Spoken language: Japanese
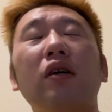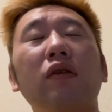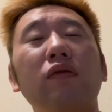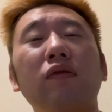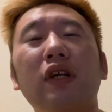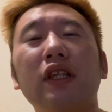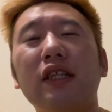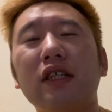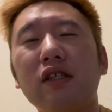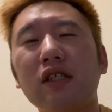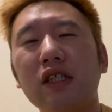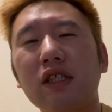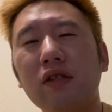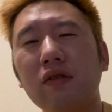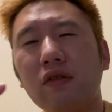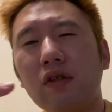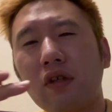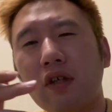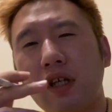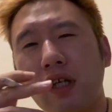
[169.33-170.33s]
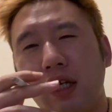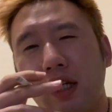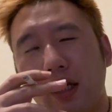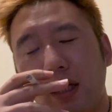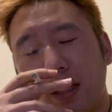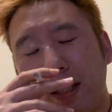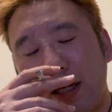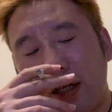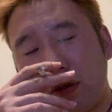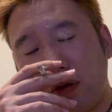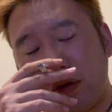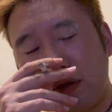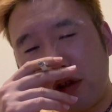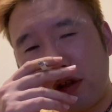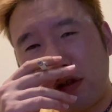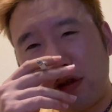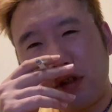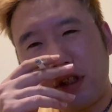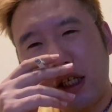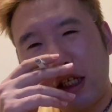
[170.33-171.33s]
私の、えこの
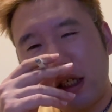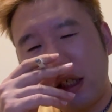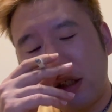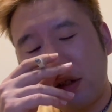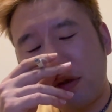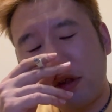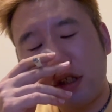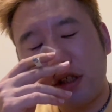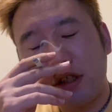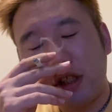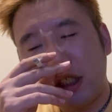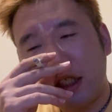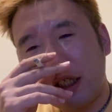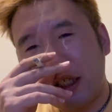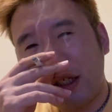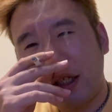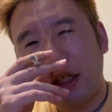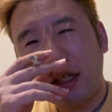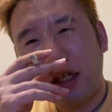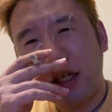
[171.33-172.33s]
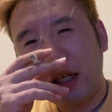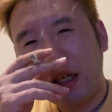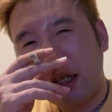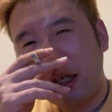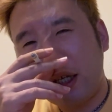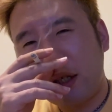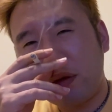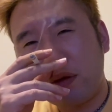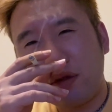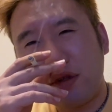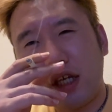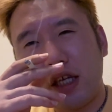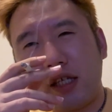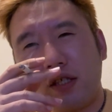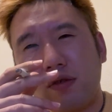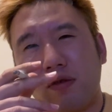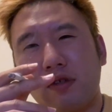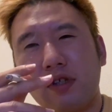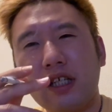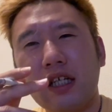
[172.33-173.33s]
10年以上続いた、えこの閉
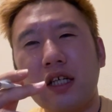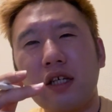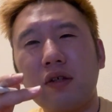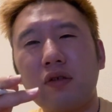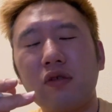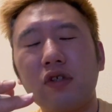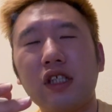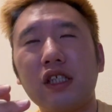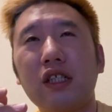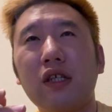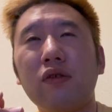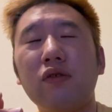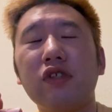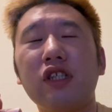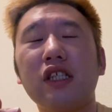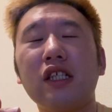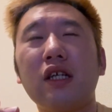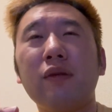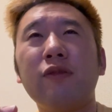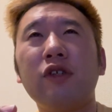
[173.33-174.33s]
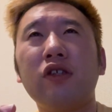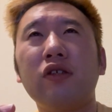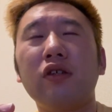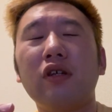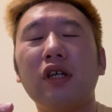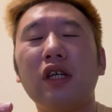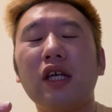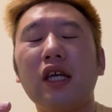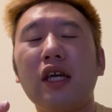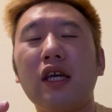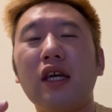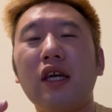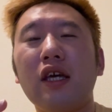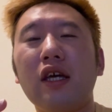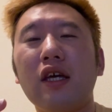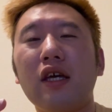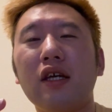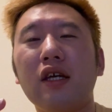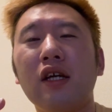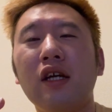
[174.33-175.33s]
塞感、こちらを打ち破る、
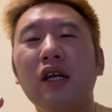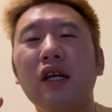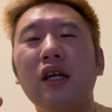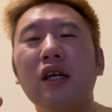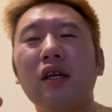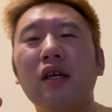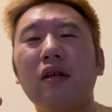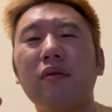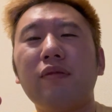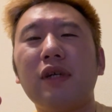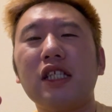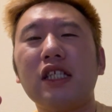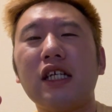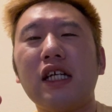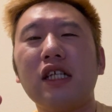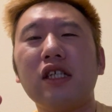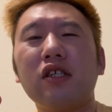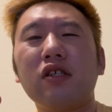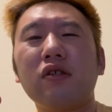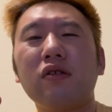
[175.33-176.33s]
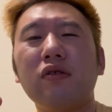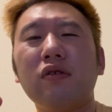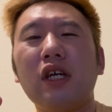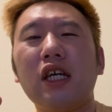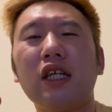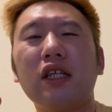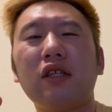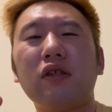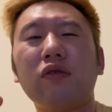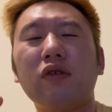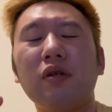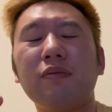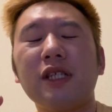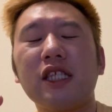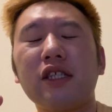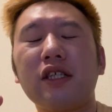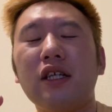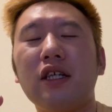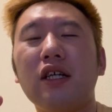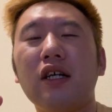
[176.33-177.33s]
えまあ、最終兵器といいま
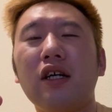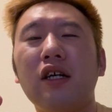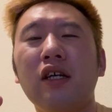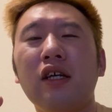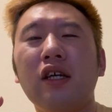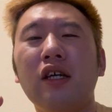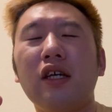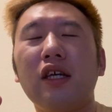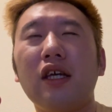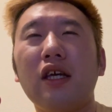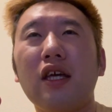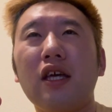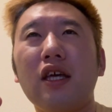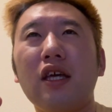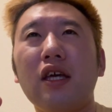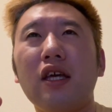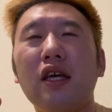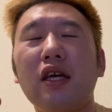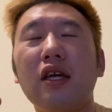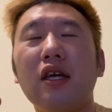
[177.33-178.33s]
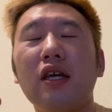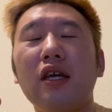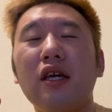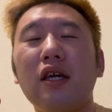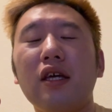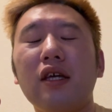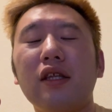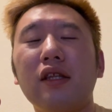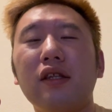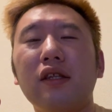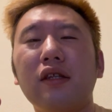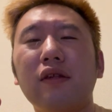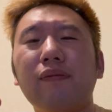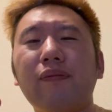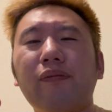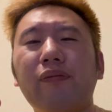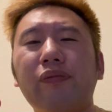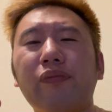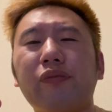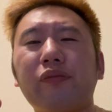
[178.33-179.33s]
すか、え
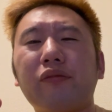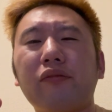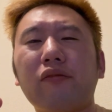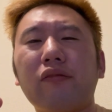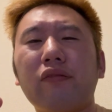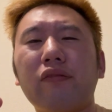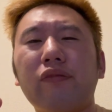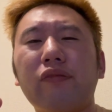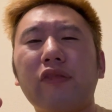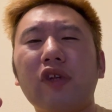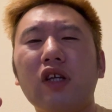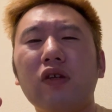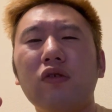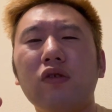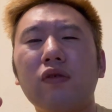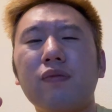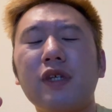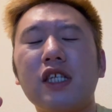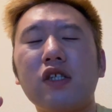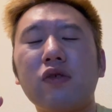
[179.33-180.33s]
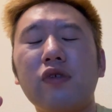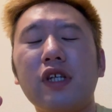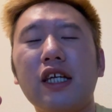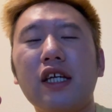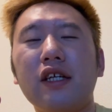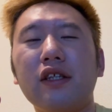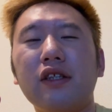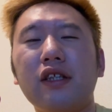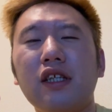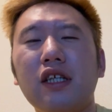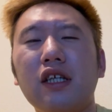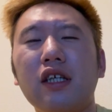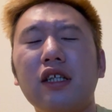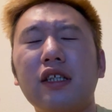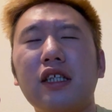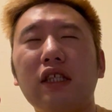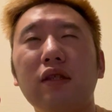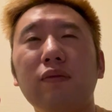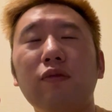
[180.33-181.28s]
このミソリアンに希